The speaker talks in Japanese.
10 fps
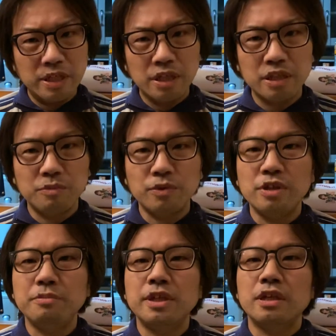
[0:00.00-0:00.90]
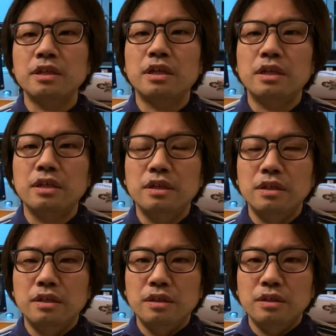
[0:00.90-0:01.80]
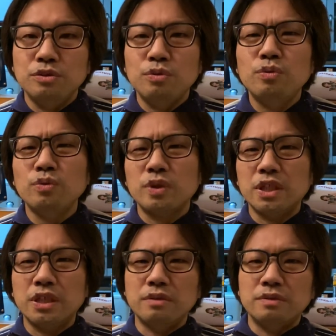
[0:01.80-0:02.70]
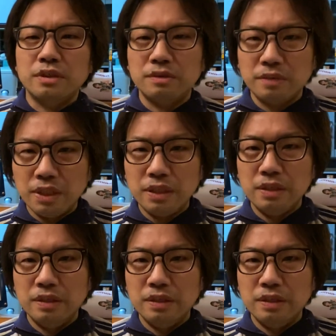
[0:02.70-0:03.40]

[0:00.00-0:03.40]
に入ってもいいみたいなそういうことができるんですよね。